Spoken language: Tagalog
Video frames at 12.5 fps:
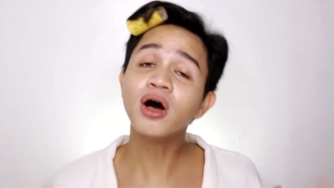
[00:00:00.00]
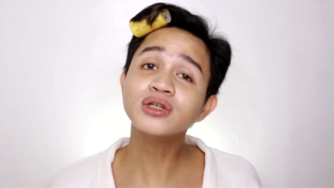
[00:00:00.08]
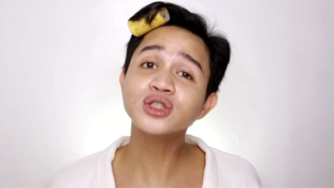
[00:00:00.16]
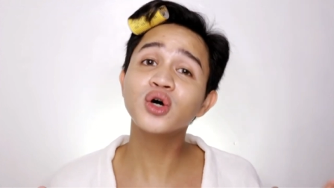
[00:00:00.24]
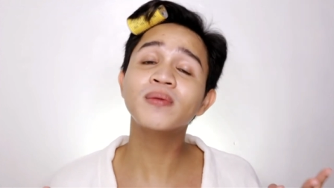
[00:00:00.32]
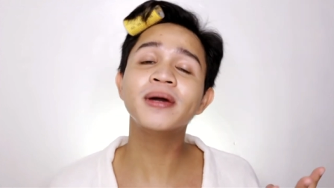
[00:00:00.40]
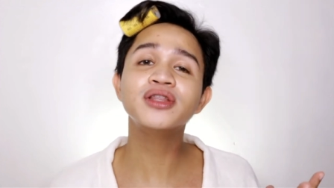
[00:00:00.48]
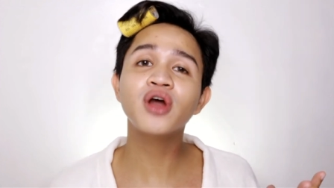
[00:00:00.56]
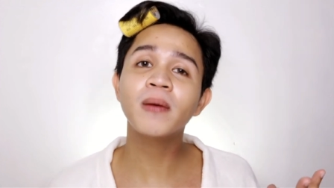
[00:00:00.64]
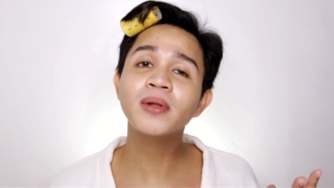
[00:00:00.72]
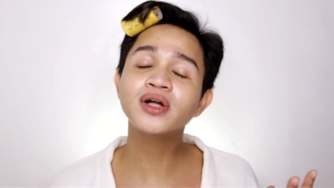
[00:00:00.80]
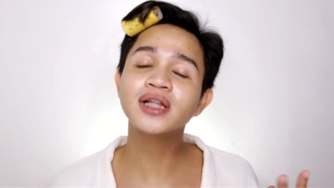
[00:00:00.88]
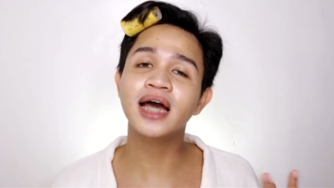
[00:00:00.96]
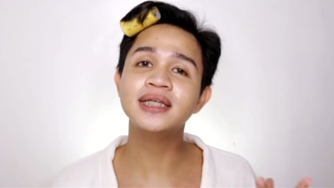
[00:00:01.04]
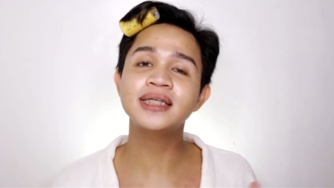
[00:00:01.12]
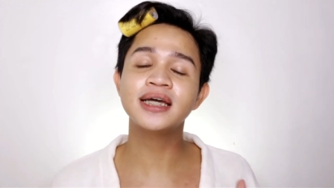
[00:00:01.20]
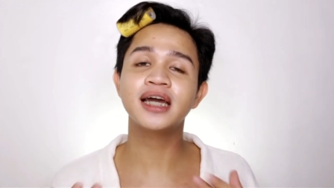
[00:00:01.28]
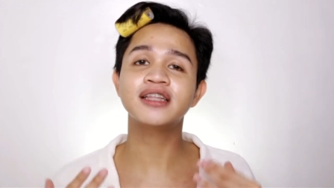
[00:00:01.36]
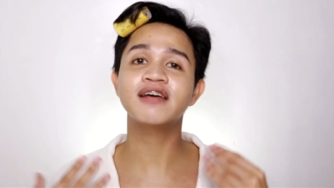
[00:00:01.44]
Also, by double
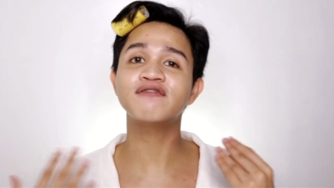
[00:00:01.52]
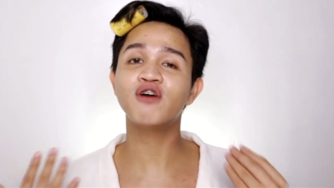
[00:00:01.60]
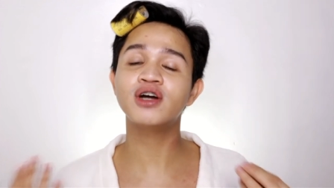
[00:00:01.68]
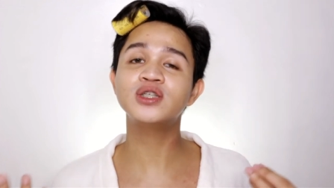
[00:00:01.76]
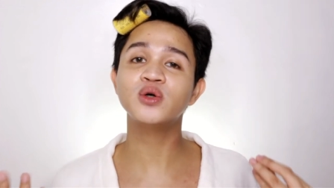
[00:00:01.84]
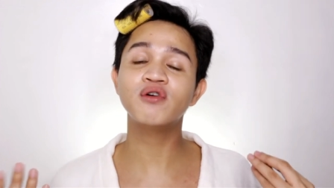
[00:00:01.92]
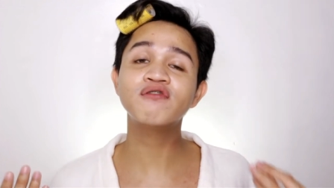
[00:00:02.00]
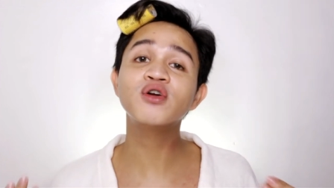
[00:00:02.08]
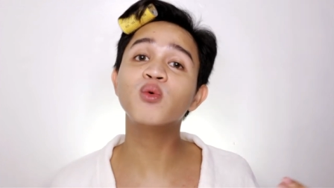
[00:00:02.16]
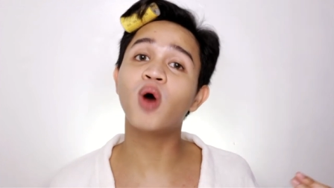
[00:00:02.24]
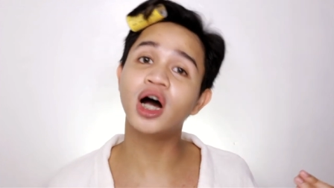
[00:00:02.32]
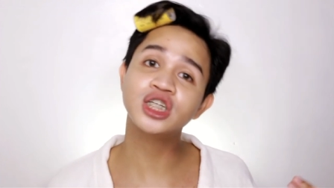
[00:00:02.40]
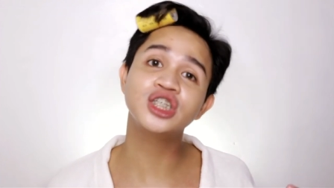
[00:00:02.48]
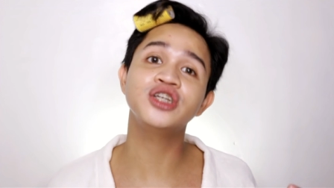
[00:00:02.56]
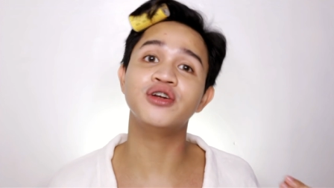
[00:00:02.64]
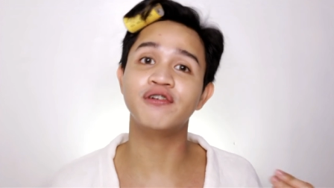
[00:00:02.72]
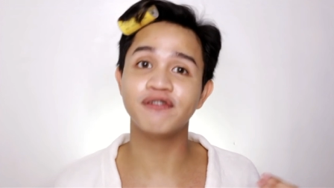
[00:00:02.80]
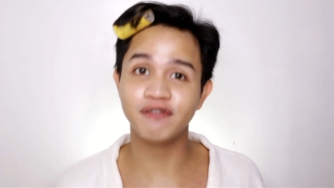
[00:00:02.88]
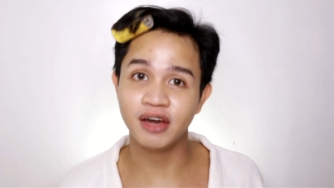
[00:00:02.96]
cleansing, it avoids overwashing
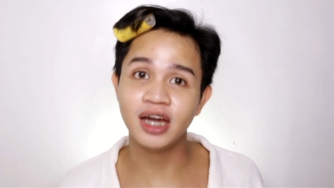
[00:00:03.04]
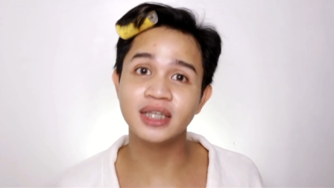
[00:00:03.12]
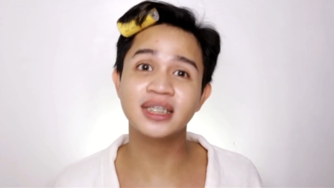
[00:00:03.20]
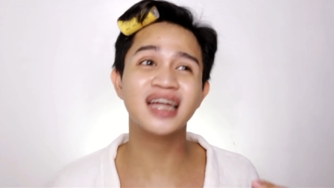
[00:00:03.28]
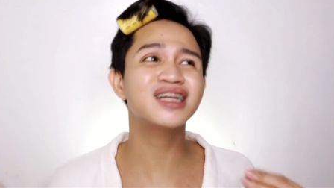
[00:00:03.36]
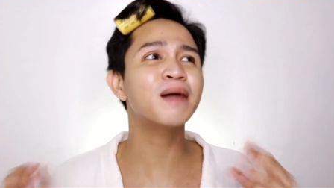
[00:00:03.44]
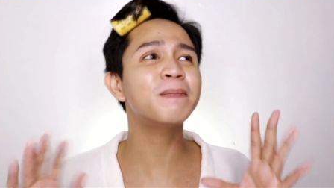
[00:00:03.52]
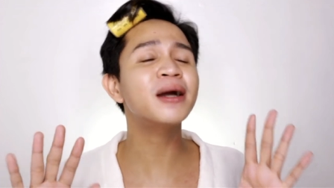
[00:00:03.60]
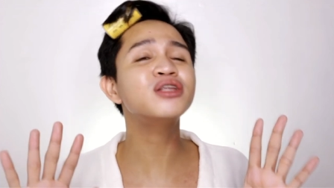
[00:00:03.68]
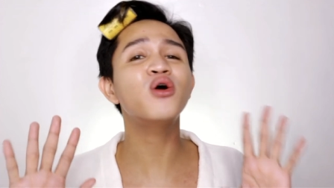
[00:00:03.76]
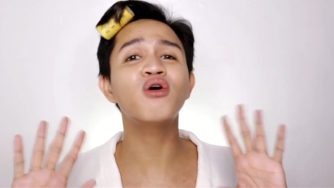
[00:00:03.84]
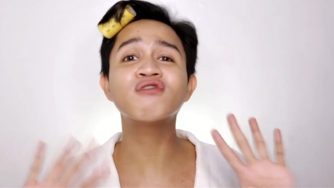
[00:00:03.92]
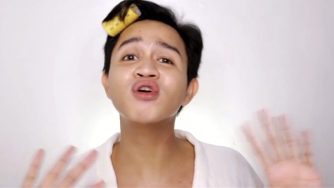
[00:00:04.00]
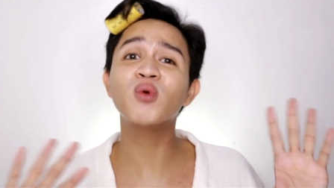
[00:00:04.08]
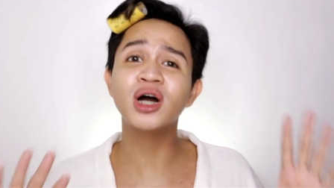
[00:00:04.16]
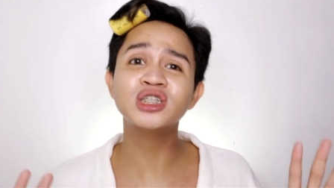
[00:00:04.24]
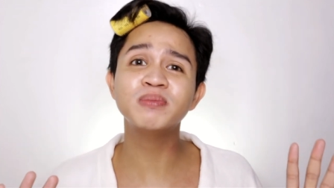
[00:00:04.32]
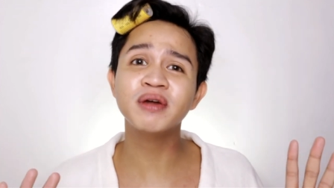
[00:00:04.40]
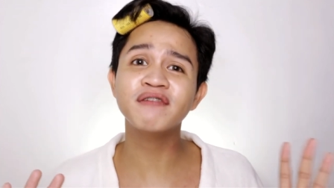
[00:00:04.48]
your face. At kapag
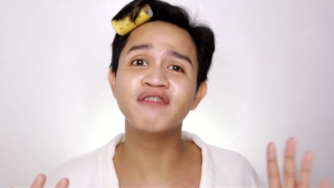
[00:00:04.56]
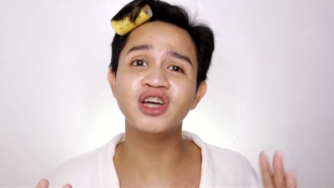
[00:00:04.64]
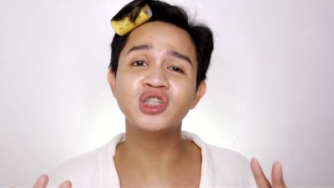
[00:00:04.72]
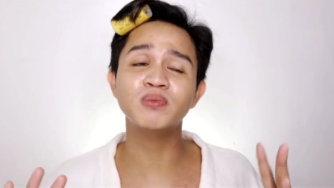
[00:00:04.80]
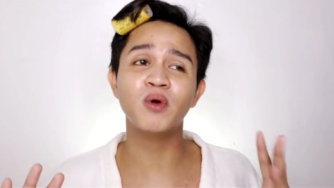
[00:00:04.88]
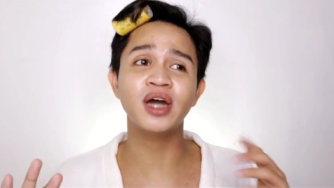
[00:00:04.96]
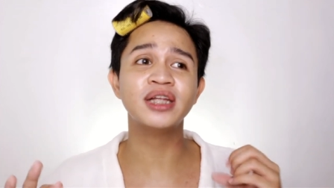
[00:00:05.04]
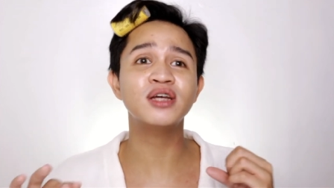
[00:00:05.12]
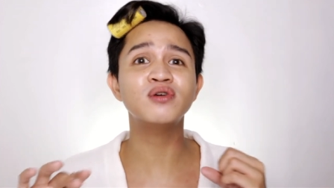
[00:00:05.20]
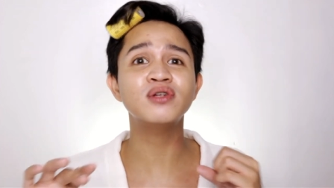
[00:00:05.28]
na-overwash mo yung face mo, it